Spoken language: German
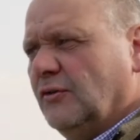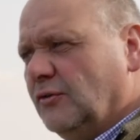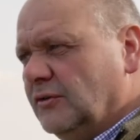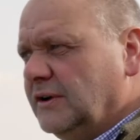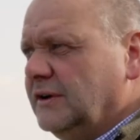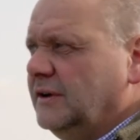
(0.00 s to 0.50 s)

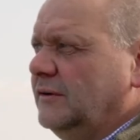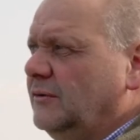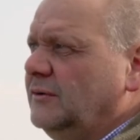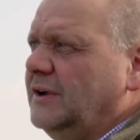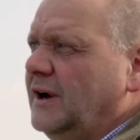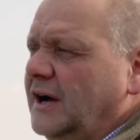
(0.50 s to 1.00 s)
ohne,
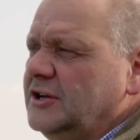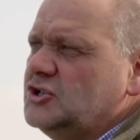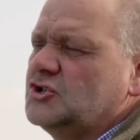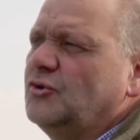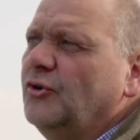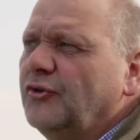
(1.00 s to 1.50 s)
ohne
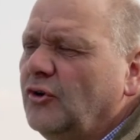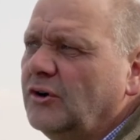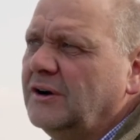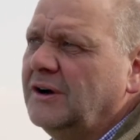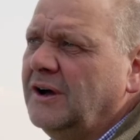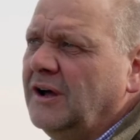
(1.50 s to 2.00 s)

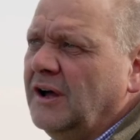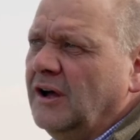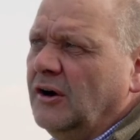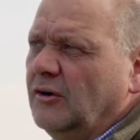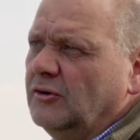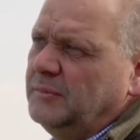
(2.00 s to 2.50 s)
Anstoßungen,
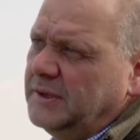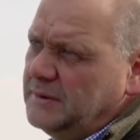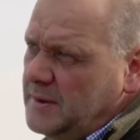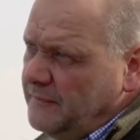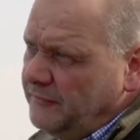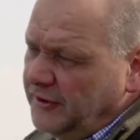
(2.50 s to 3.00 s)
und mit
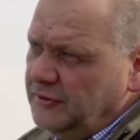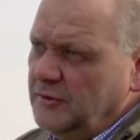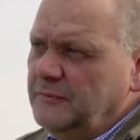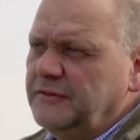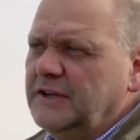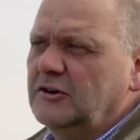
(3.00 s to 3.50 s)
einem
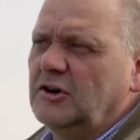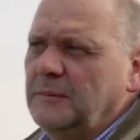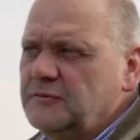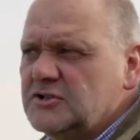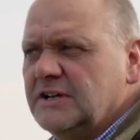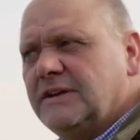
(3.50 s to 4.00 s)
vernünftigen
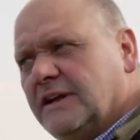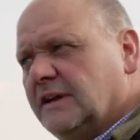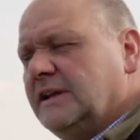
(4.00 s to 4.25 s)
Köpfschnitt in